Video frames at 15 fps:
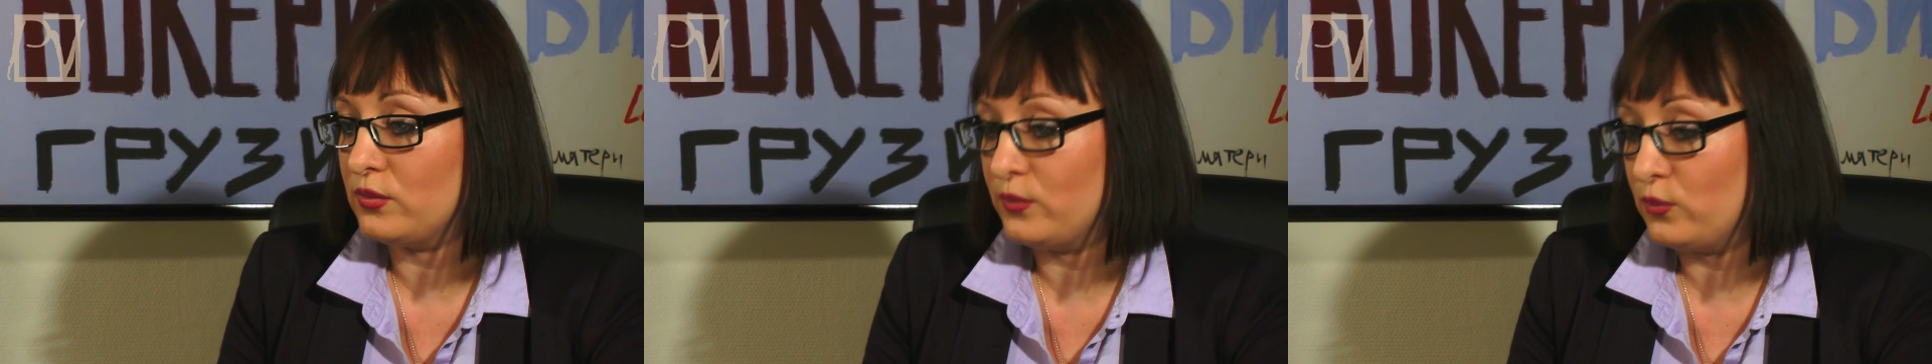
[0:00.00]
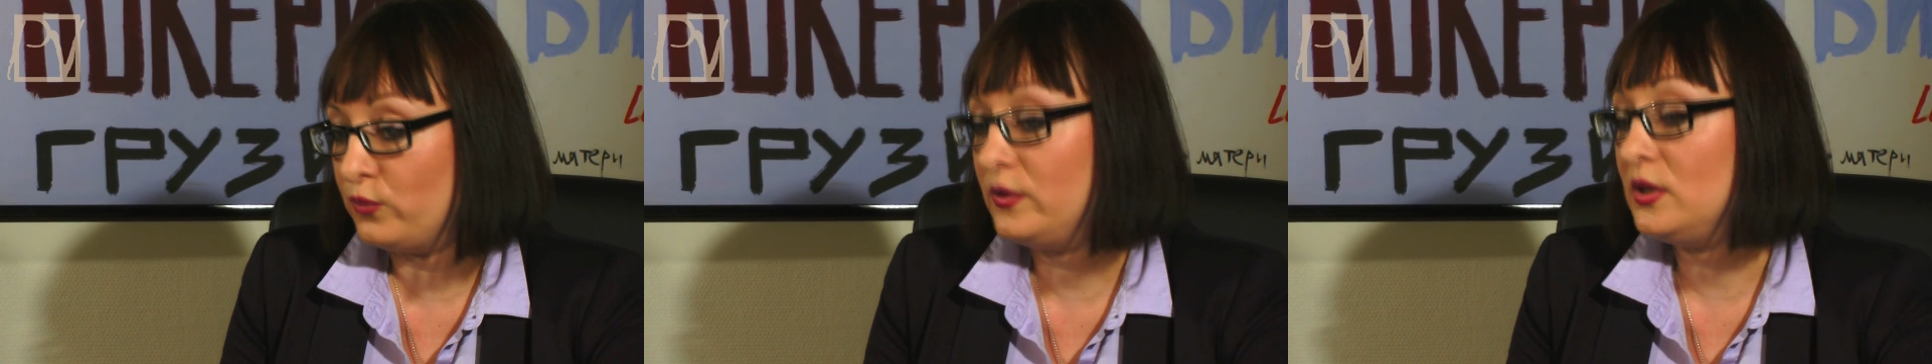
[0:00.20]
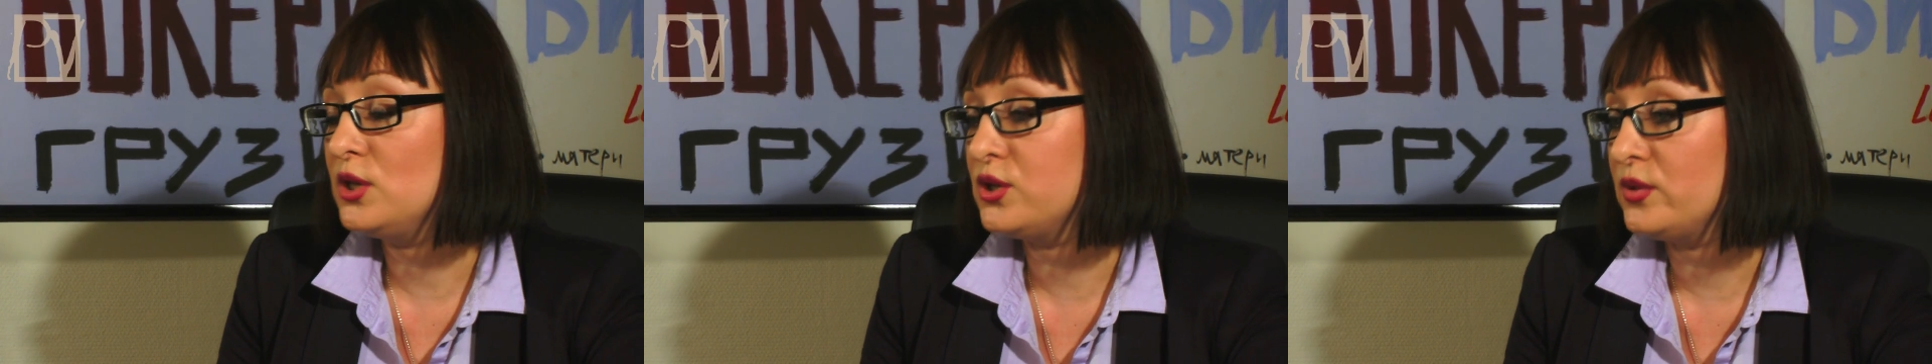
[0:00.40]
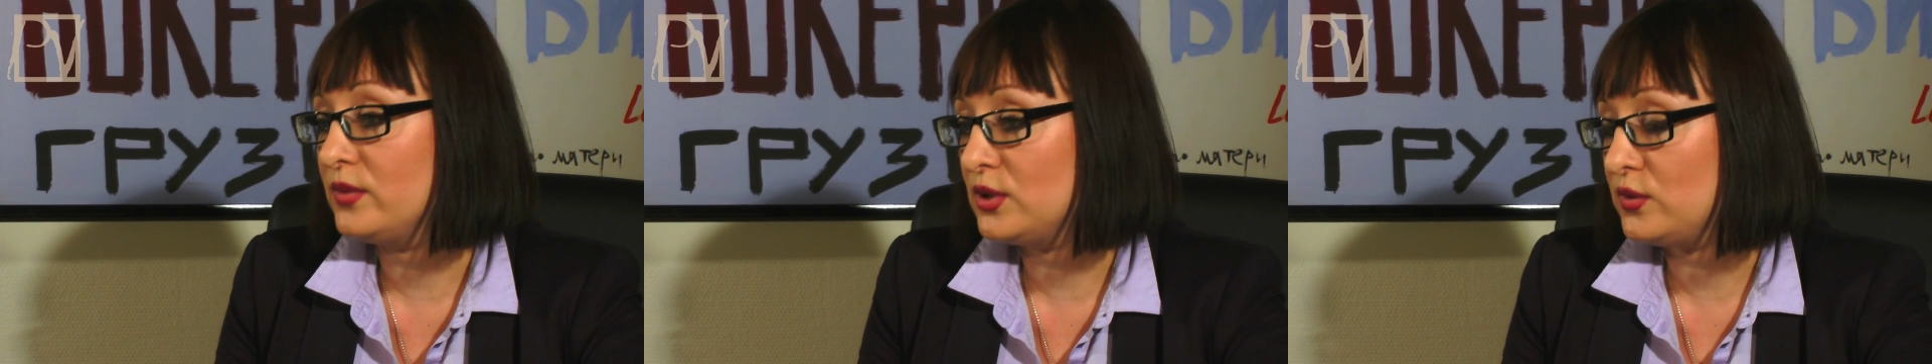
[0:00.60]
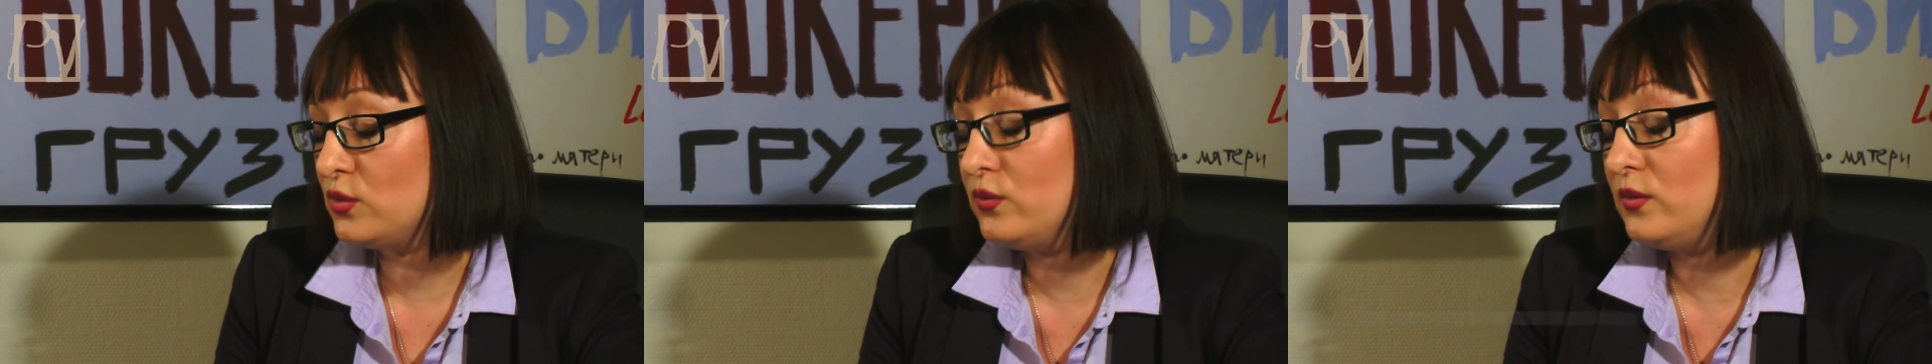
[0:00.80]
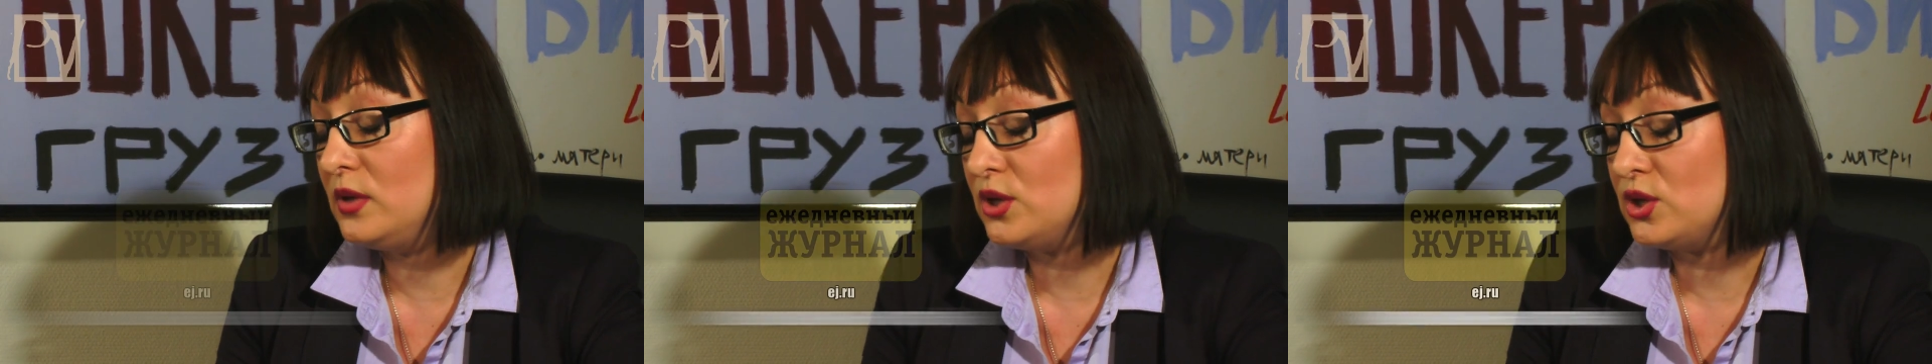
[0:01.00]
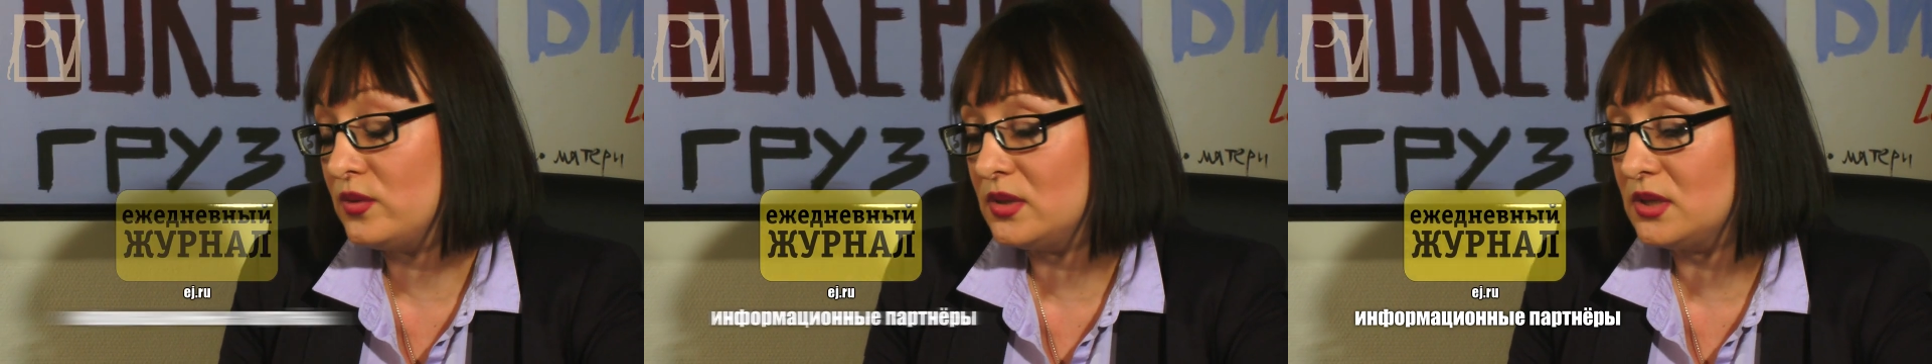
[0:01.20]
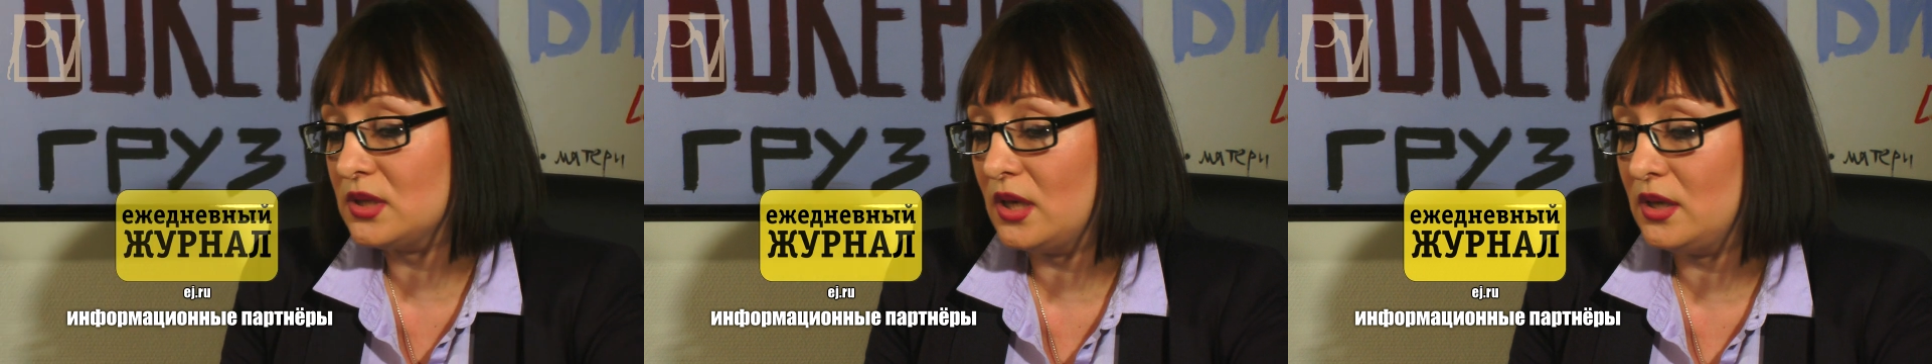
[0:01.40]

увеличивается, все увеличивается